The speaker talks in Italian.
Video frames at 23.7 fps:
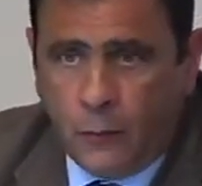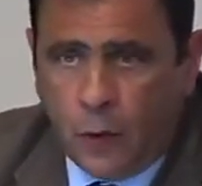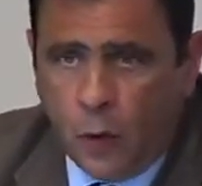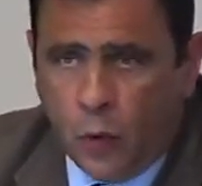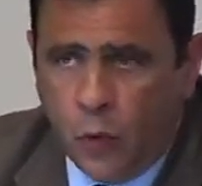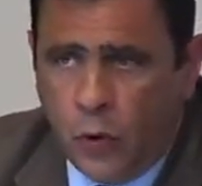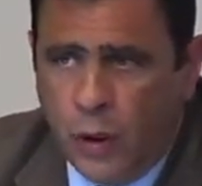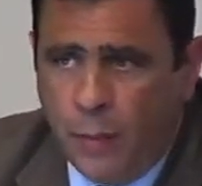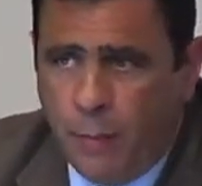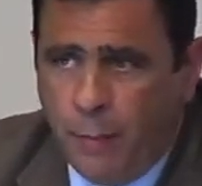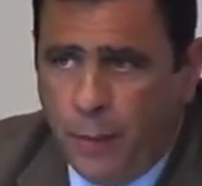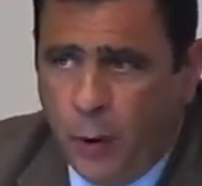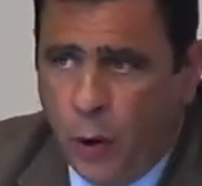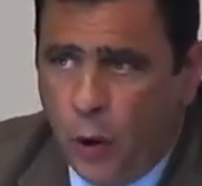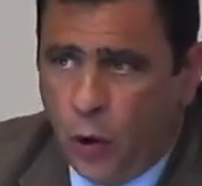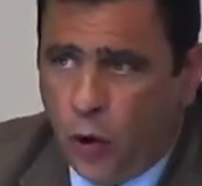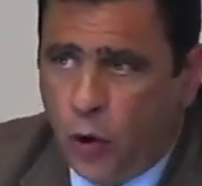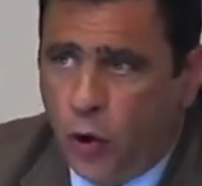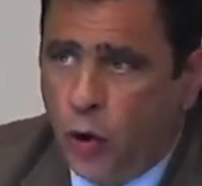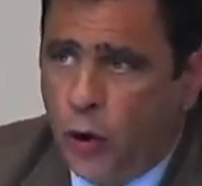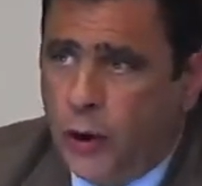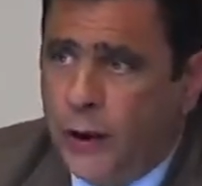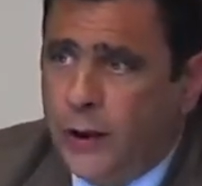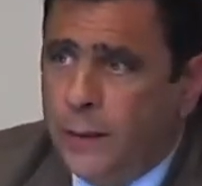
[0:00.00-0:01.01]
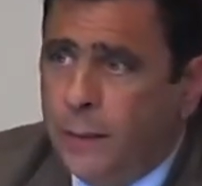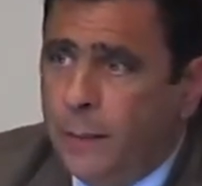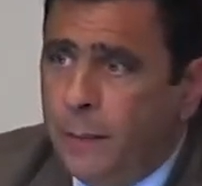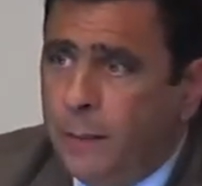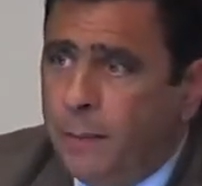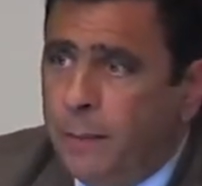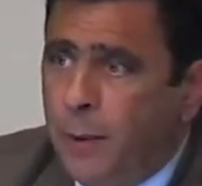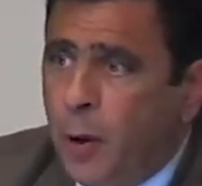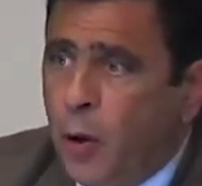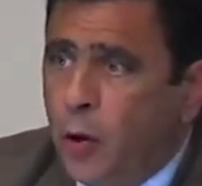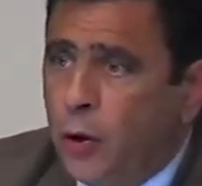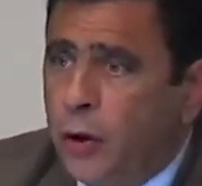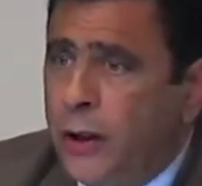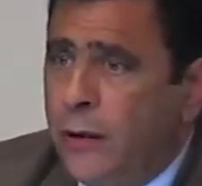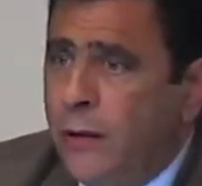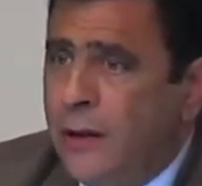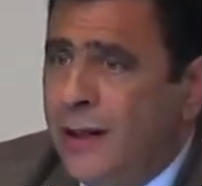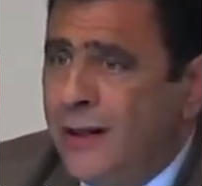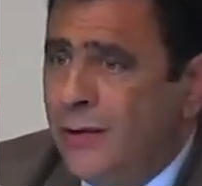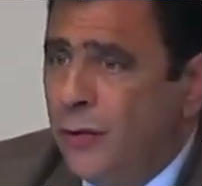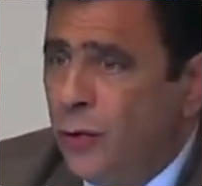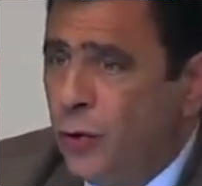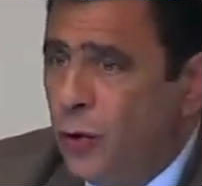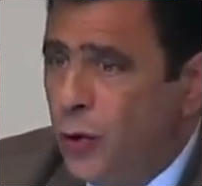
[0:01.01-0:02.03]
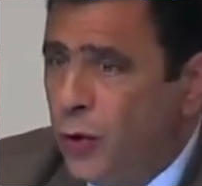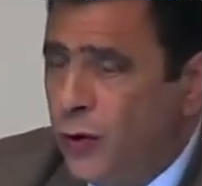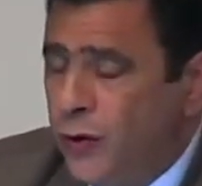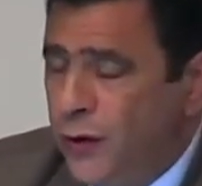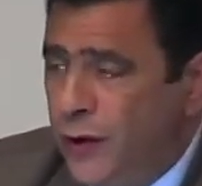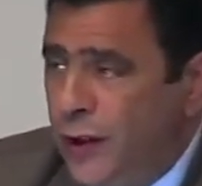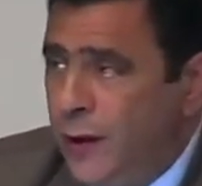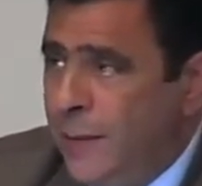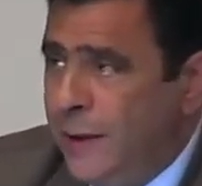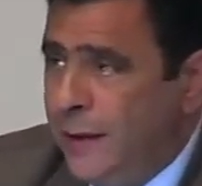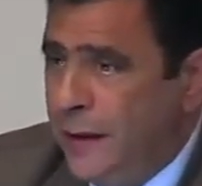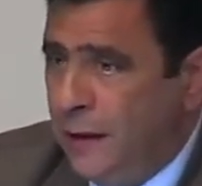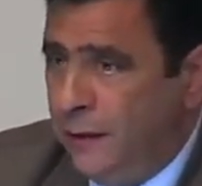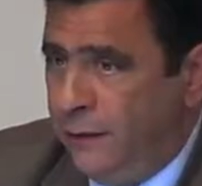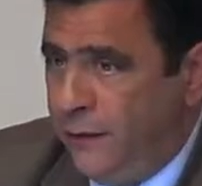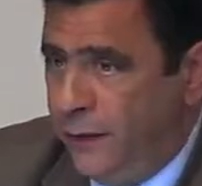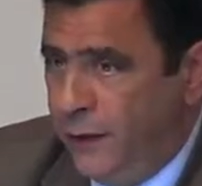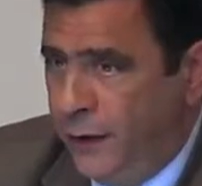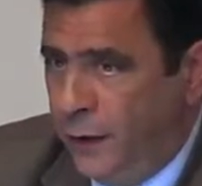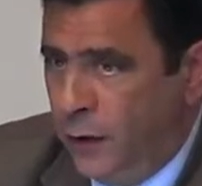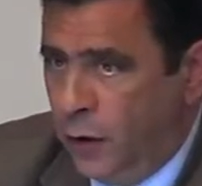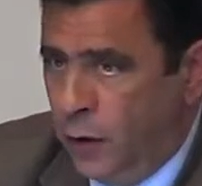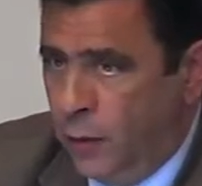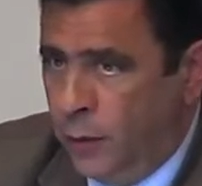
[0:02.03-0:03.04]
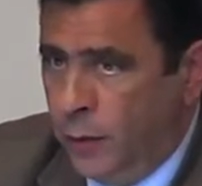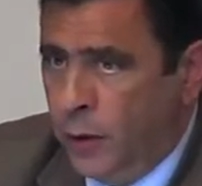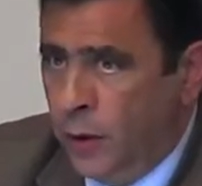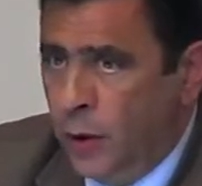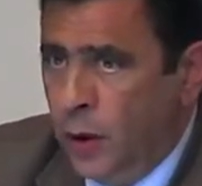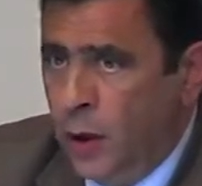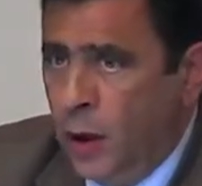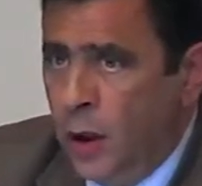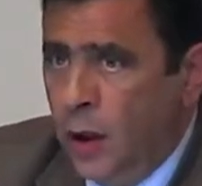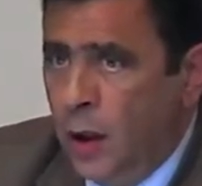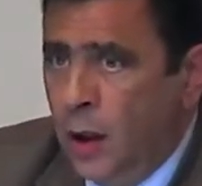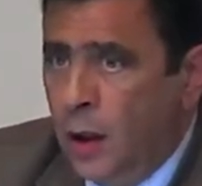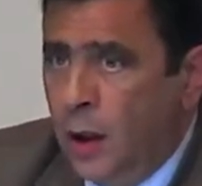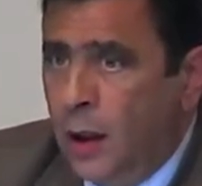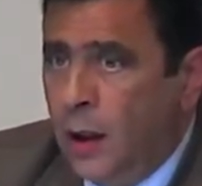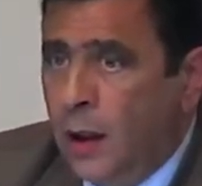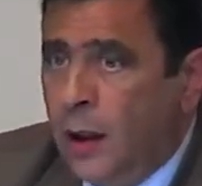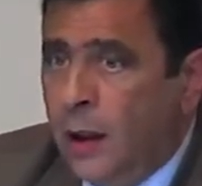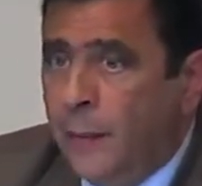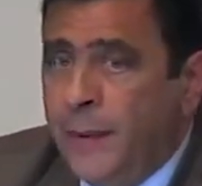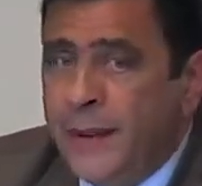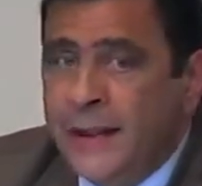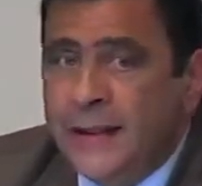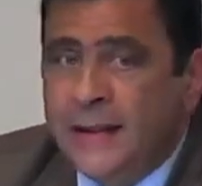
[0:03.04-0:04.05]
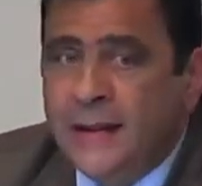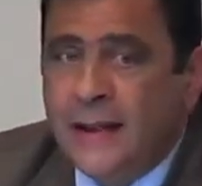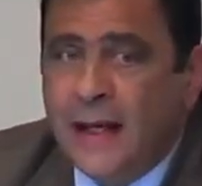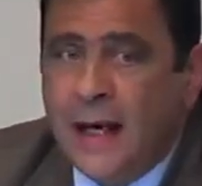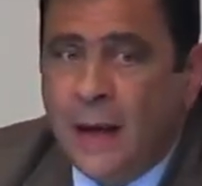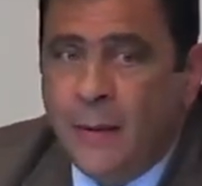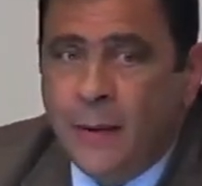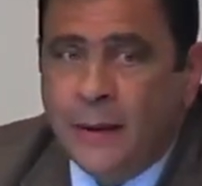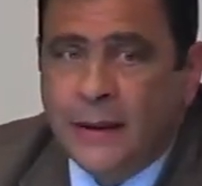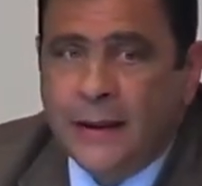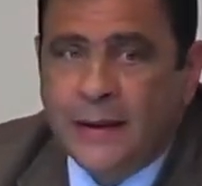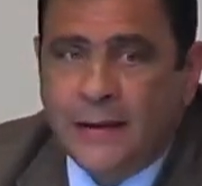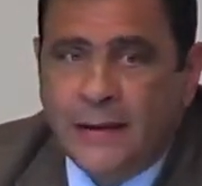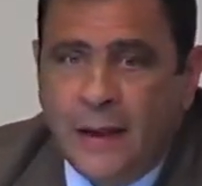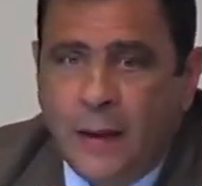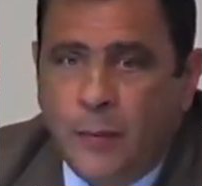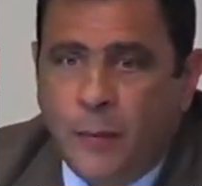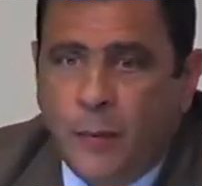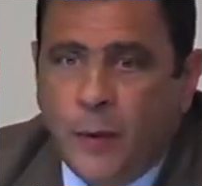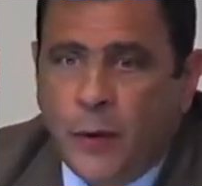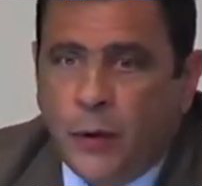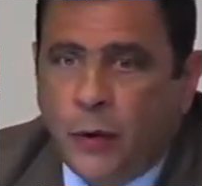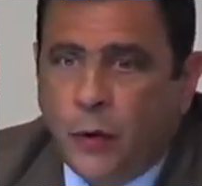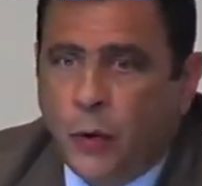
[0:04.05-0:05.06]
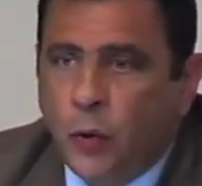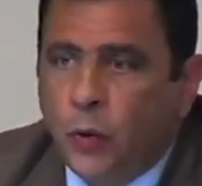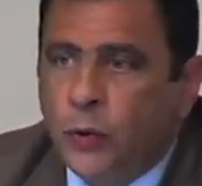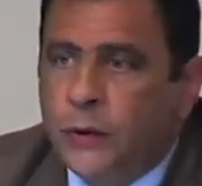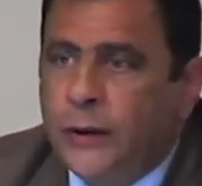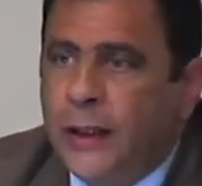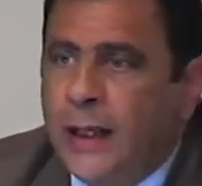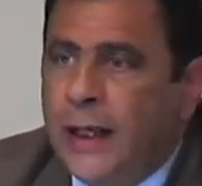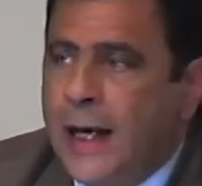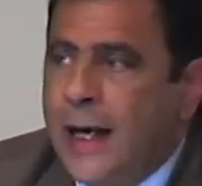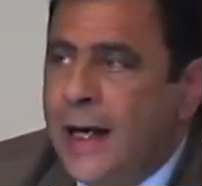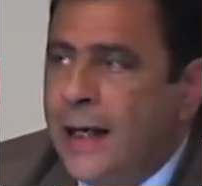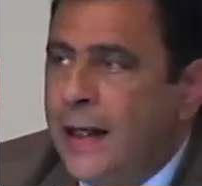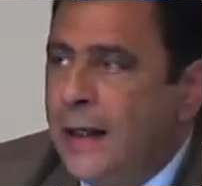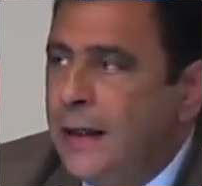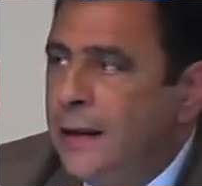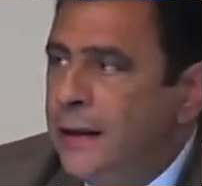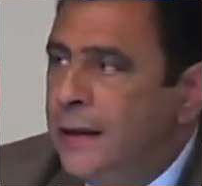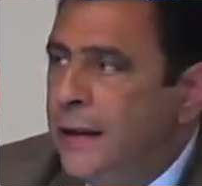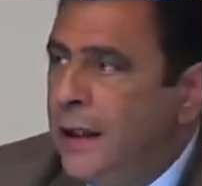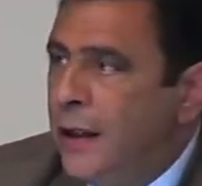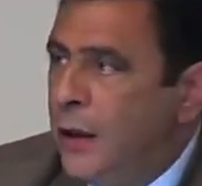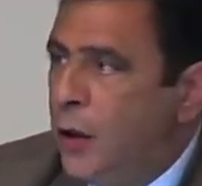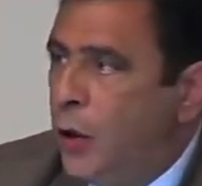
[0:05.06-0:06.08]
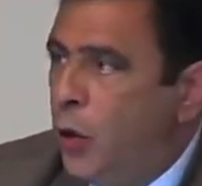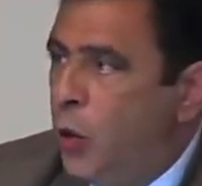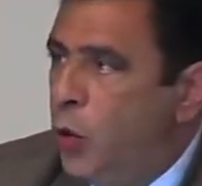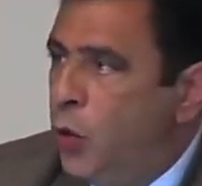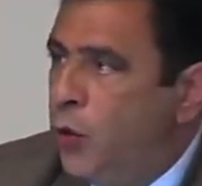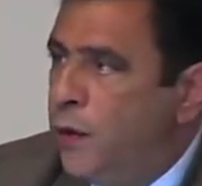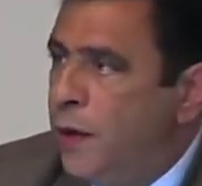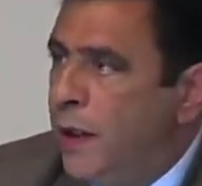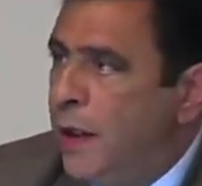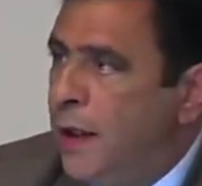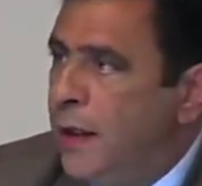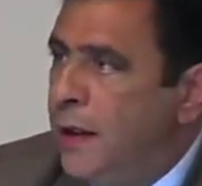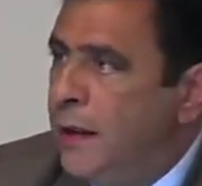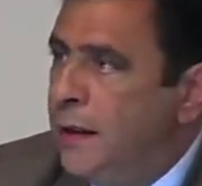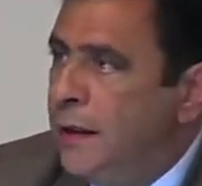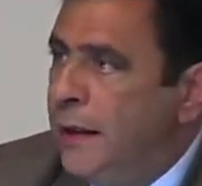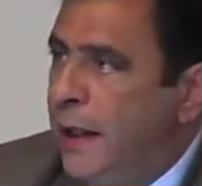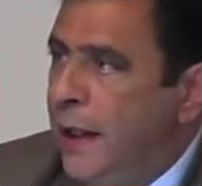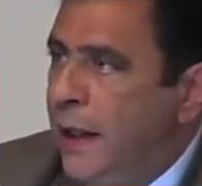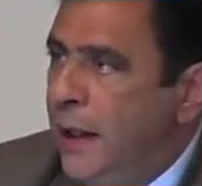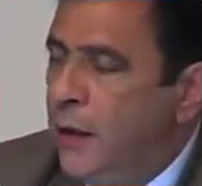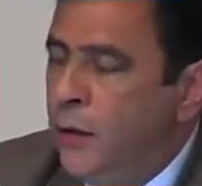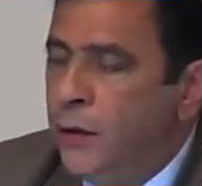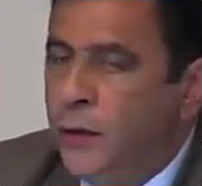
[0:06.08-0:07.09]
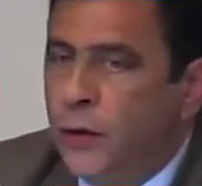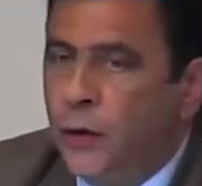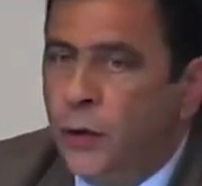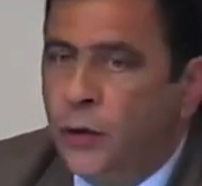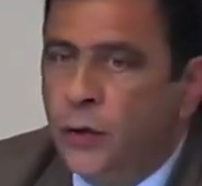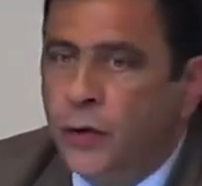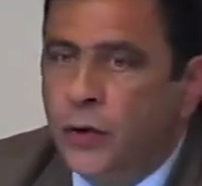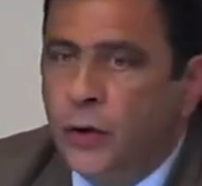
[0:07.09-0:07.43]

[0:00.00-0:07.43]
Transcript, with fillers: un approccio che porti a una sottostima del fenomeno. Allora, pensiamo ad esempio a tutte le aree intercluse all'interno di, og